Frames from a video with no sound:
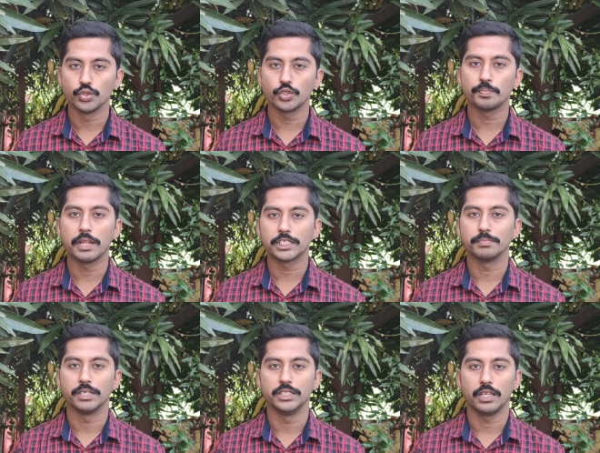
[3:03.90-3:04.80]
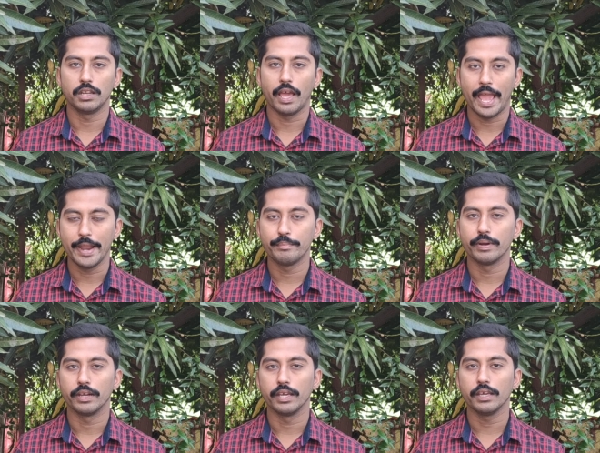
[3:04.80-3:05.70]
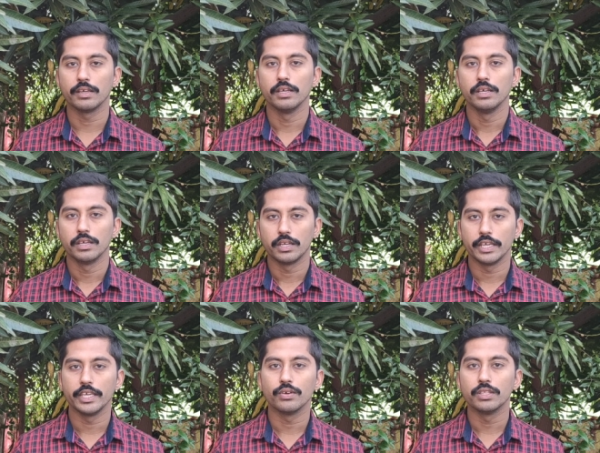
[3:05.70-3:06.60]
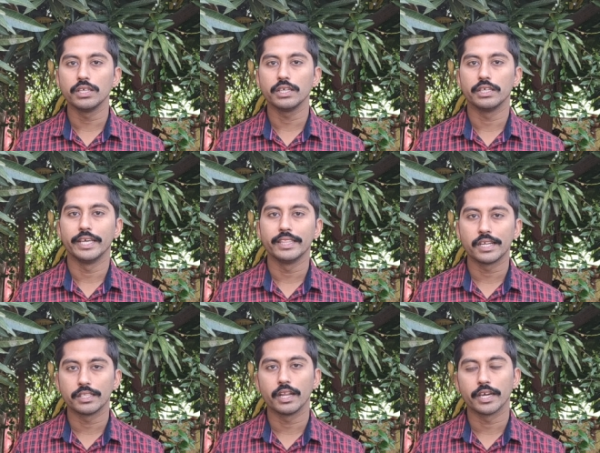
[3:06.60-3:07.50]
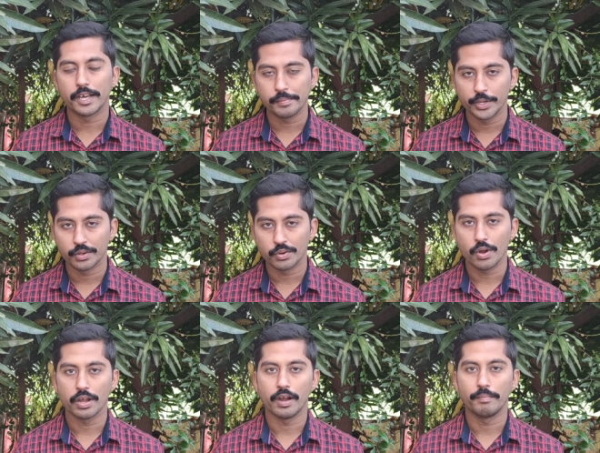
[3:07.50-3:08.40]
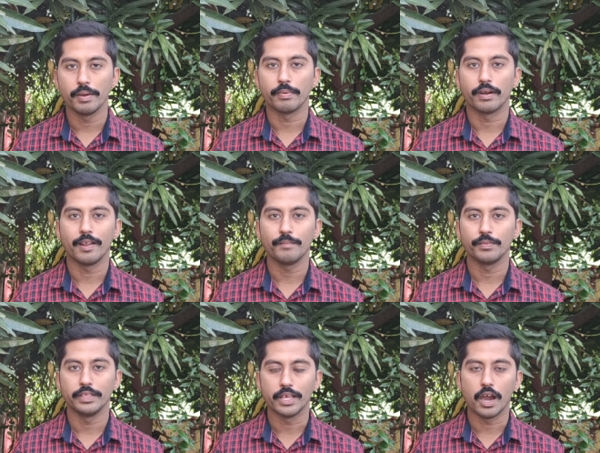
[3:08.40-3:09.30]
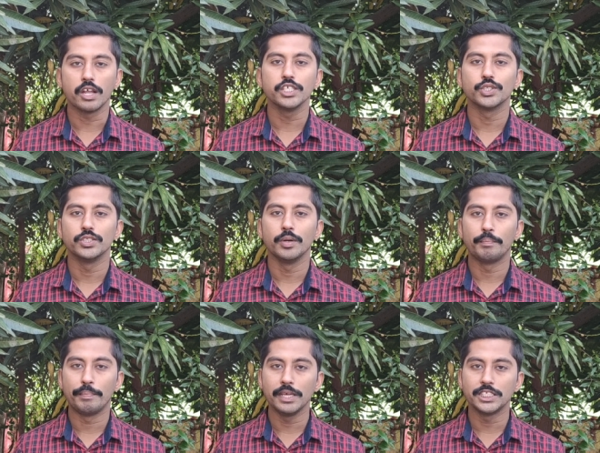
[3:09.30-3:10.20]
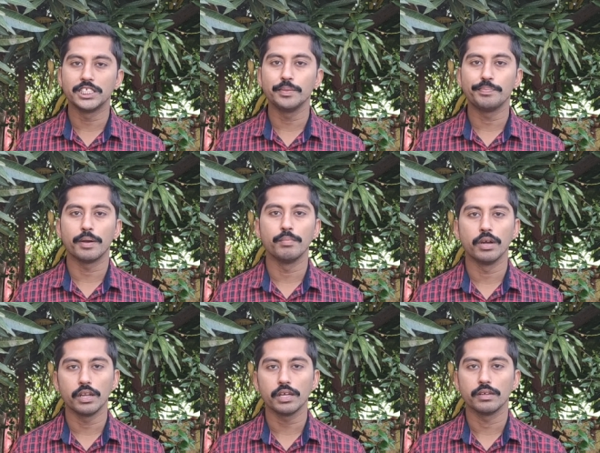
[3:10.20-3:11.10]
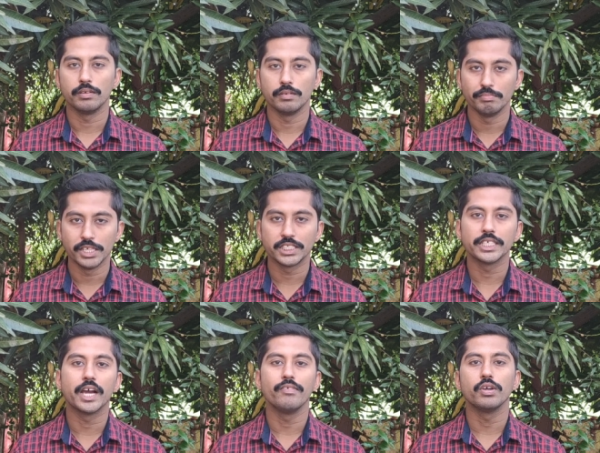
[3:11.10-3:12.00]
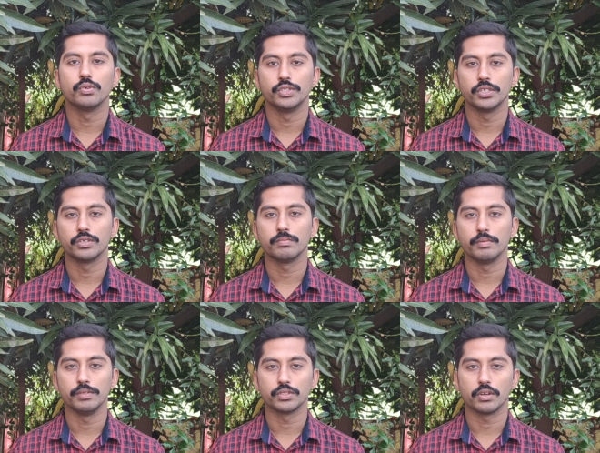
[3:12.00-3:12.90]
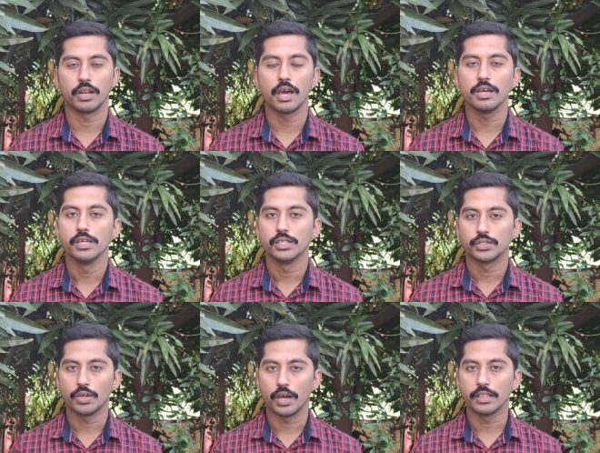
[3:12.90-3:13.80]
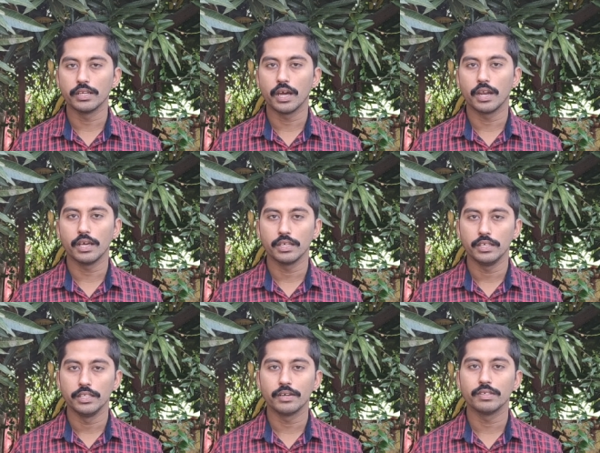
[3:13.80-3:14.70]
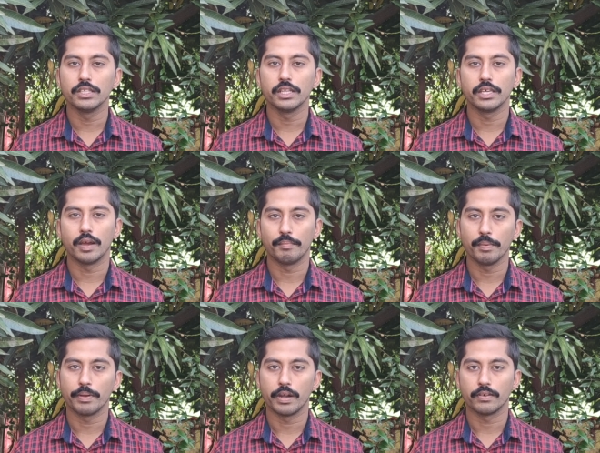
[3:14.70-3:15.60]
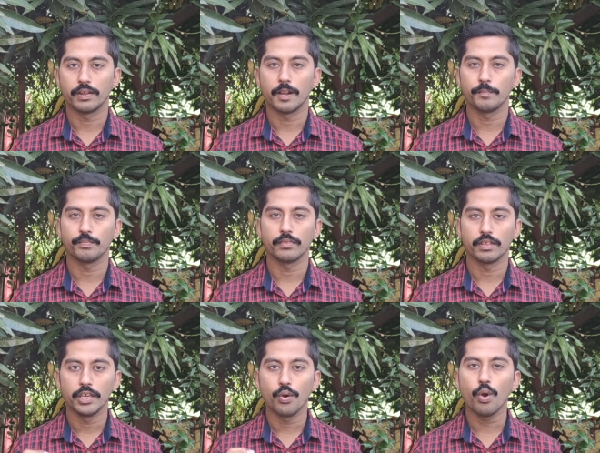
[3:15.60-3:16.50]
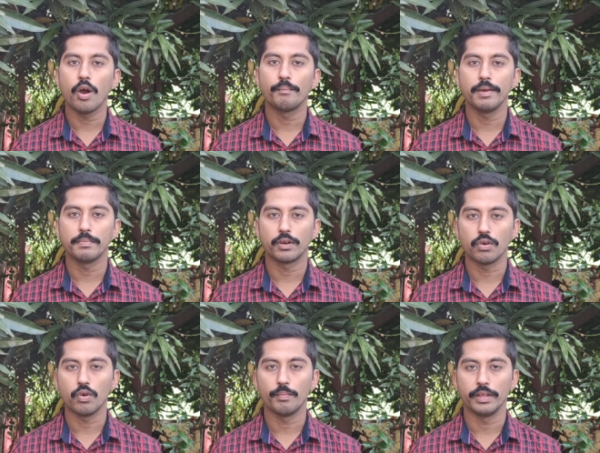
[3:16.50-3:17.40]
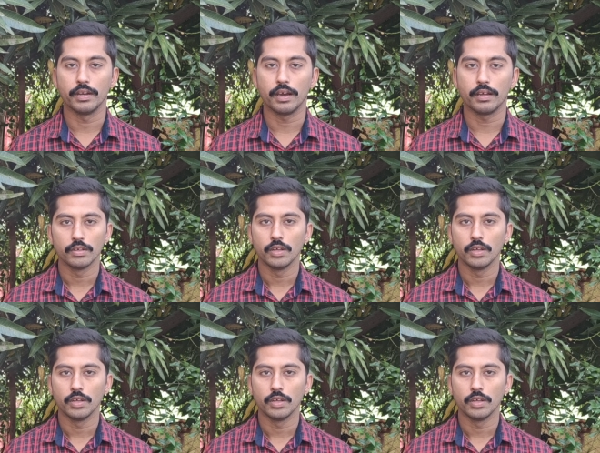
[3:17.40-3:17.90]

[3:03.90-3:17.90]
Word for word: ஜூஸ் பிளஸ் மஞ்சள் ஆட் பண்ணி நீங்க வந்து எந்த இடத்துல கருமை இருக்கோ அங்க அப்ளை பண்ணலாம் இந்த ஆரஞ்சு வந்து ப்ளீச்சிங் பண்புகளை பேசிக்காவே கொண்டிருக்கும் அப்படின்னு சொல்லலாம் ஸோ அதனால இதை வந்து நீங்க அப்ளை பண்ணிட்டு வரலாம் எவ்வளோ அப்ளை பண்ணணும் அப்படின்னா